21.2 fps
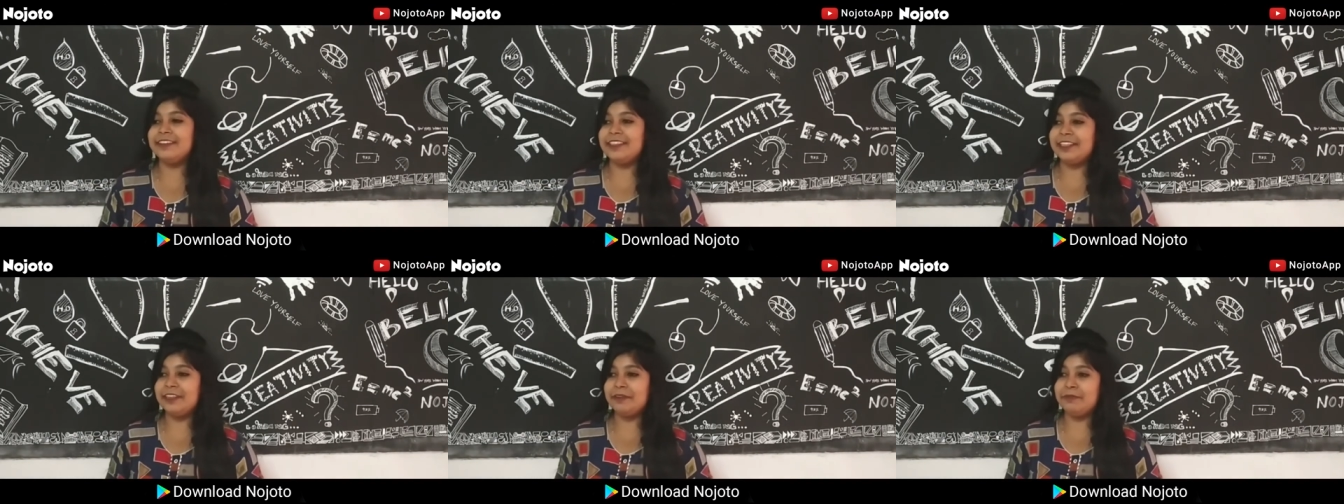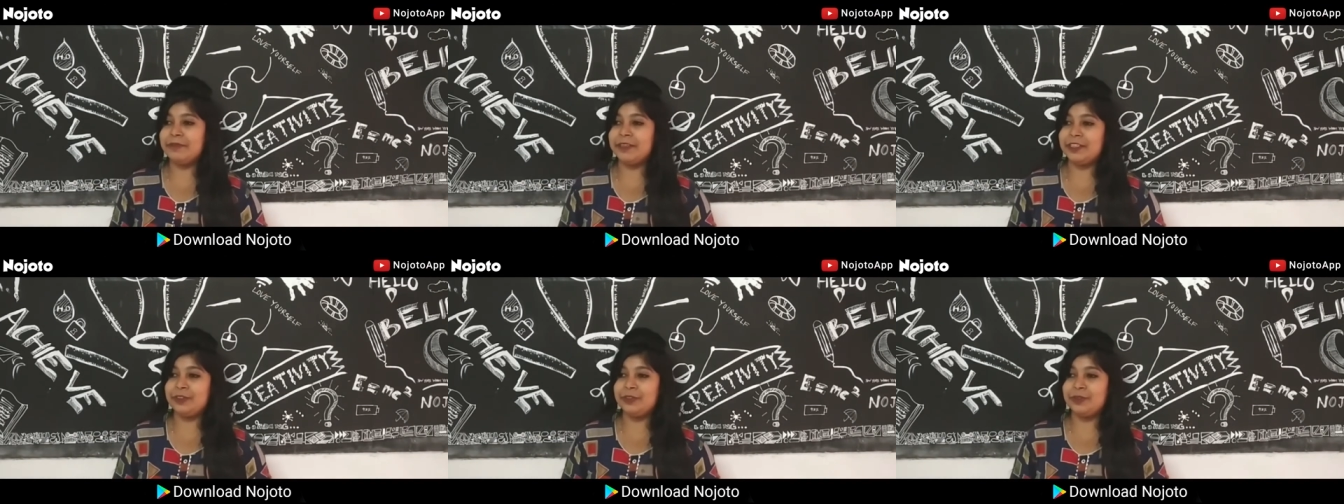
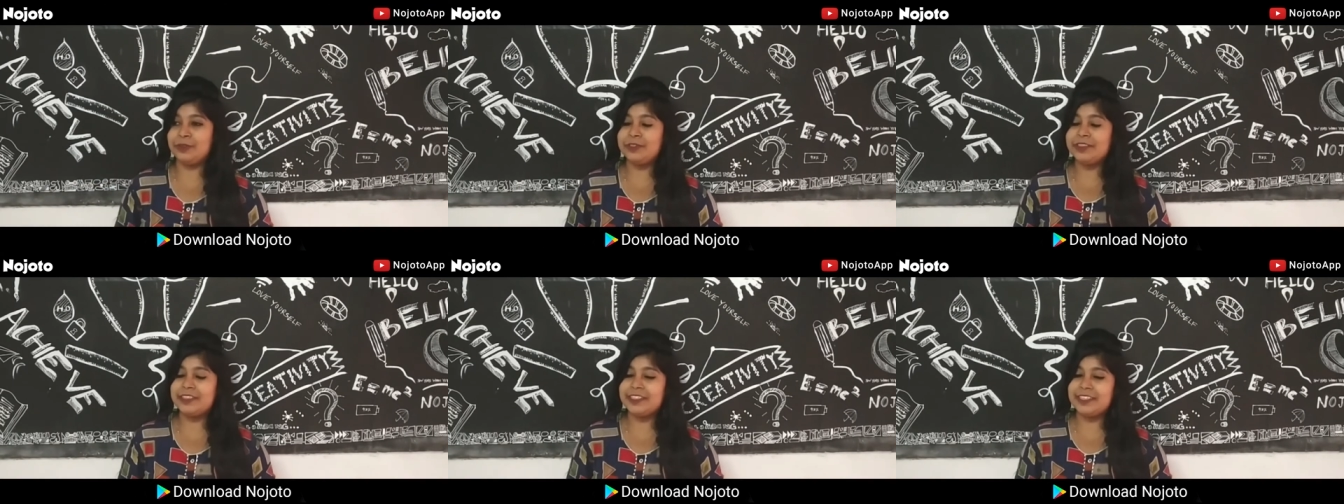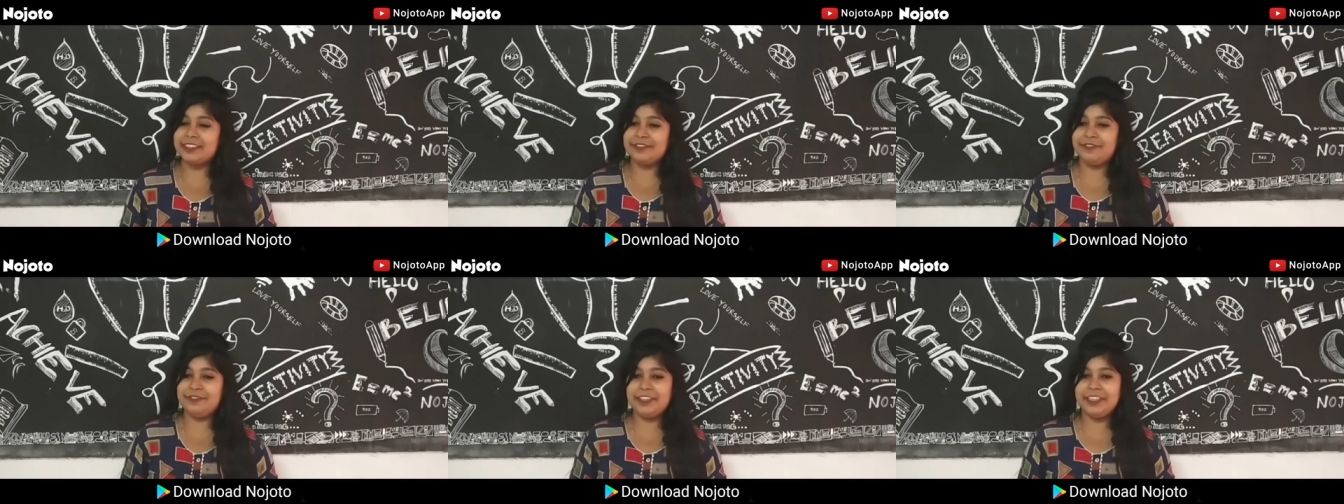दिल में तो
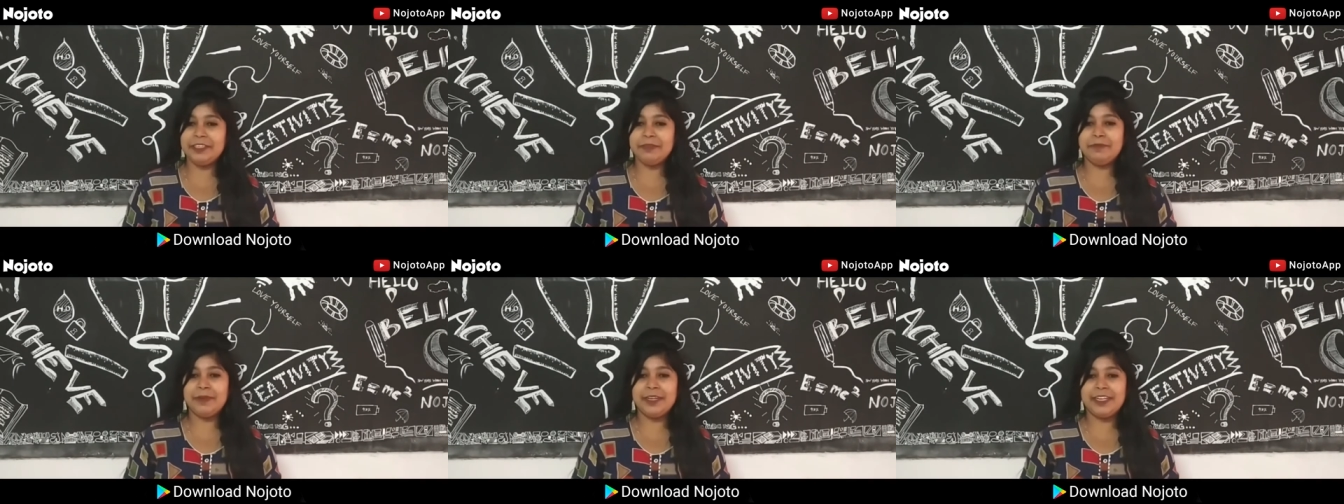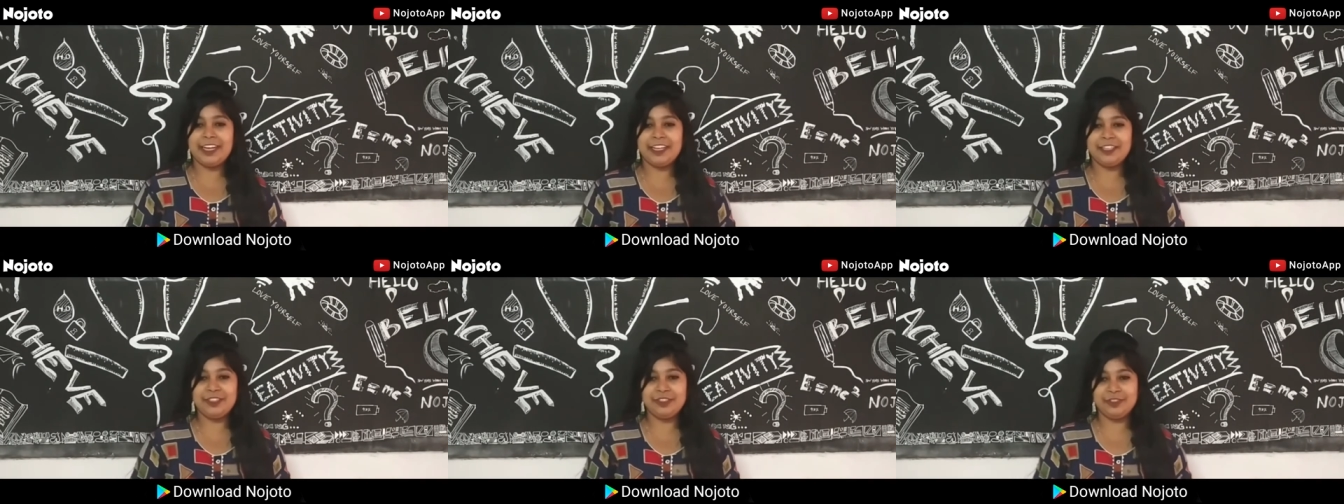तस्वीर
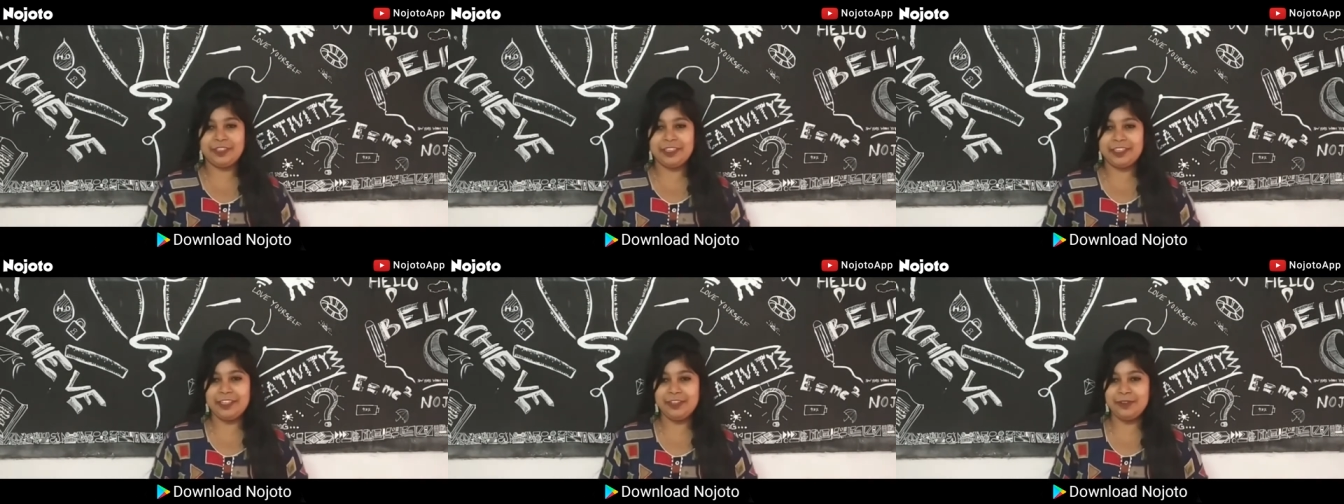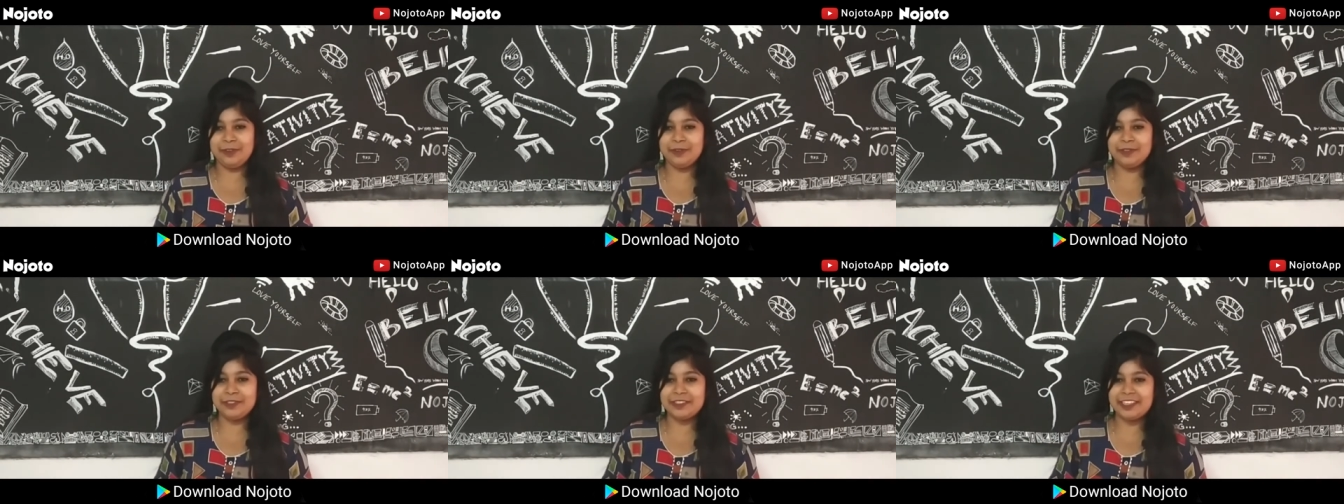बना चुके
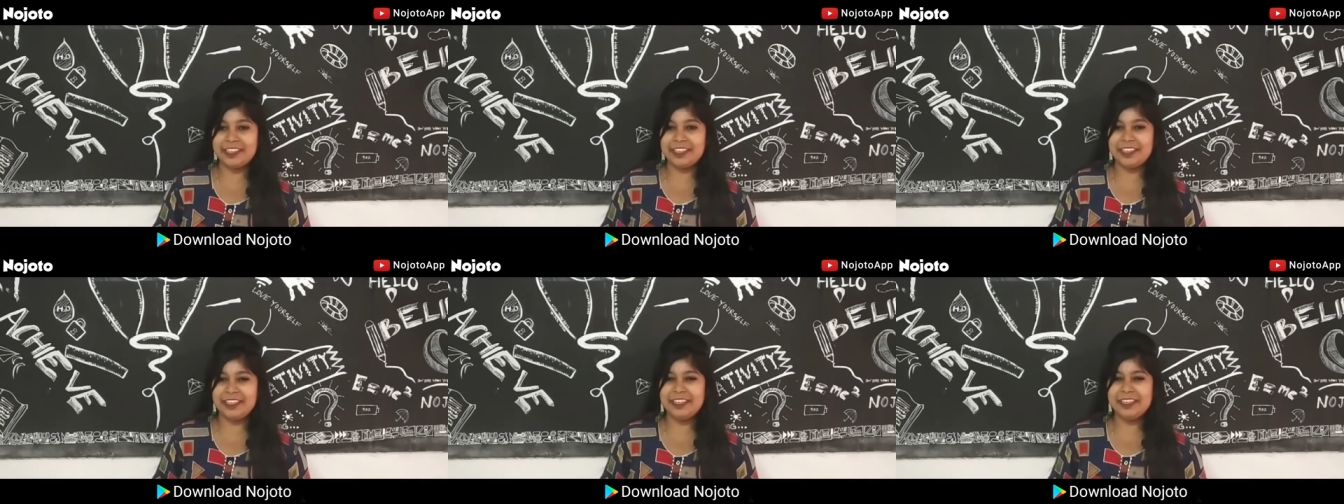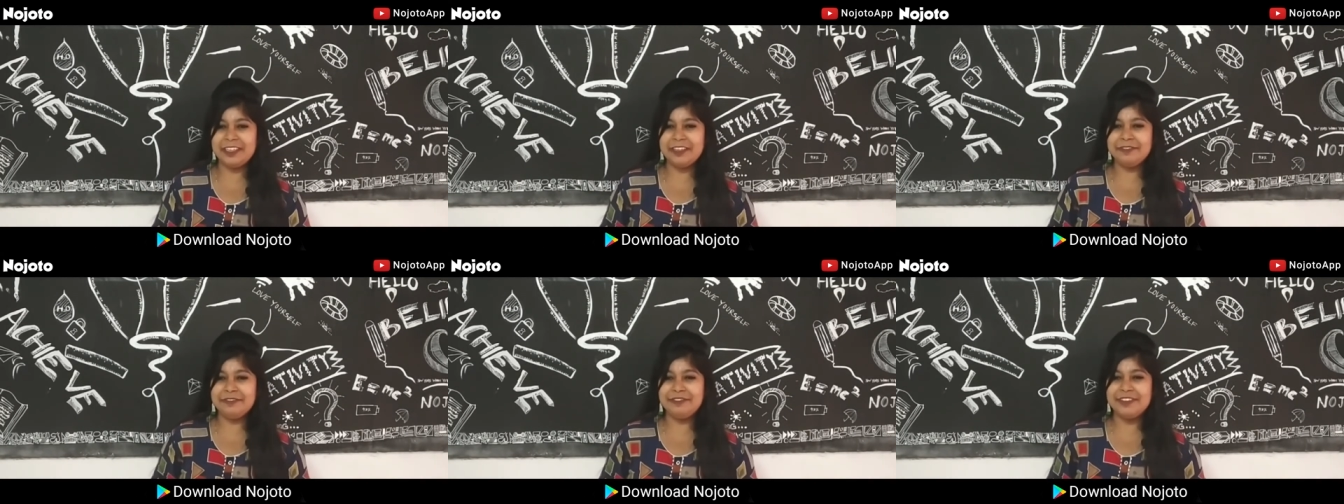हो
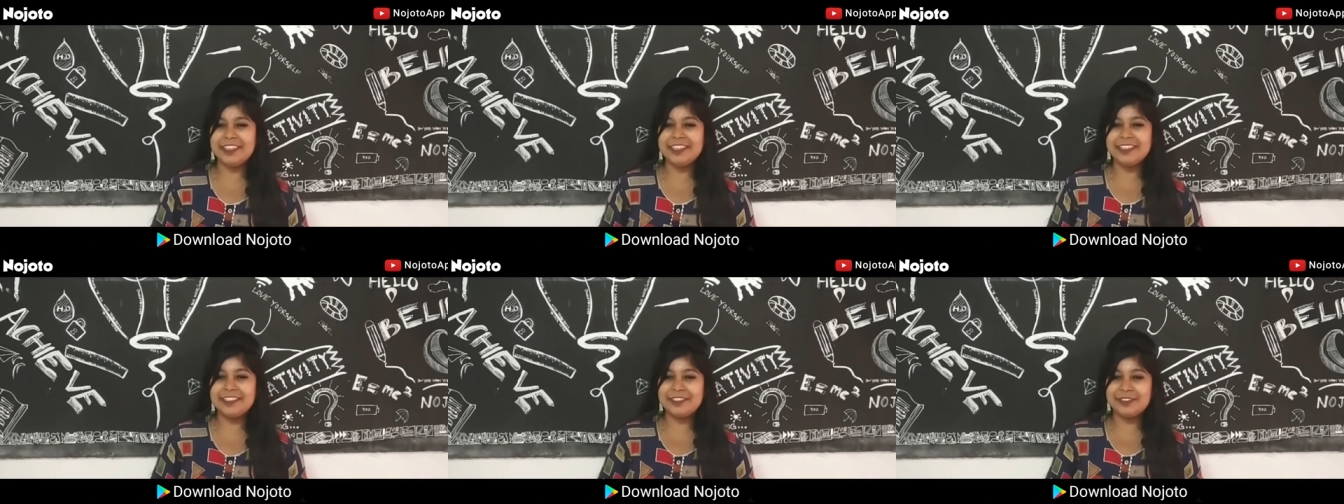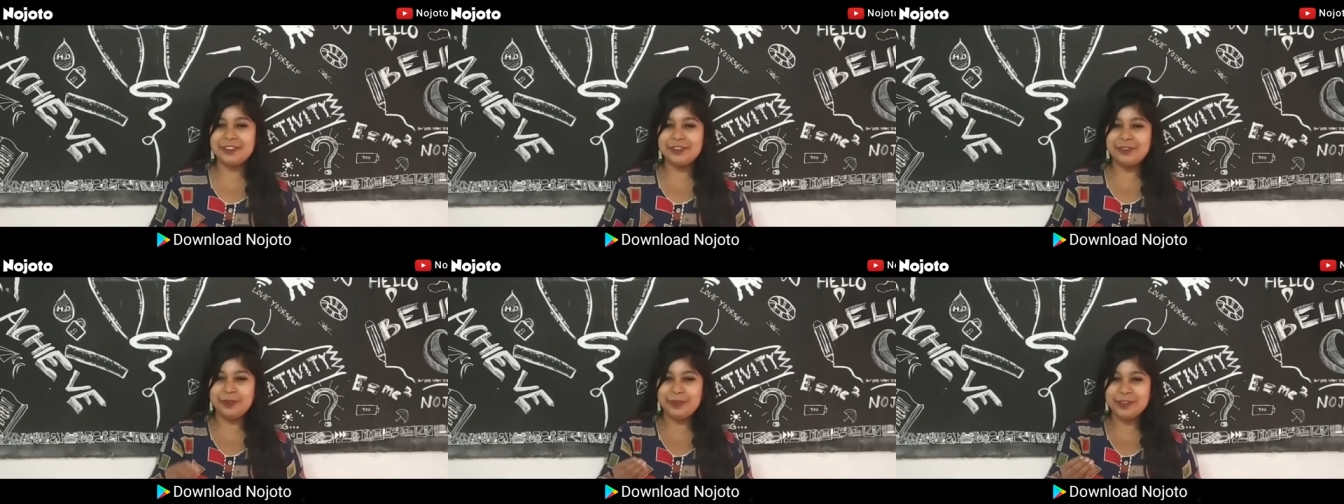उसकी फिर इस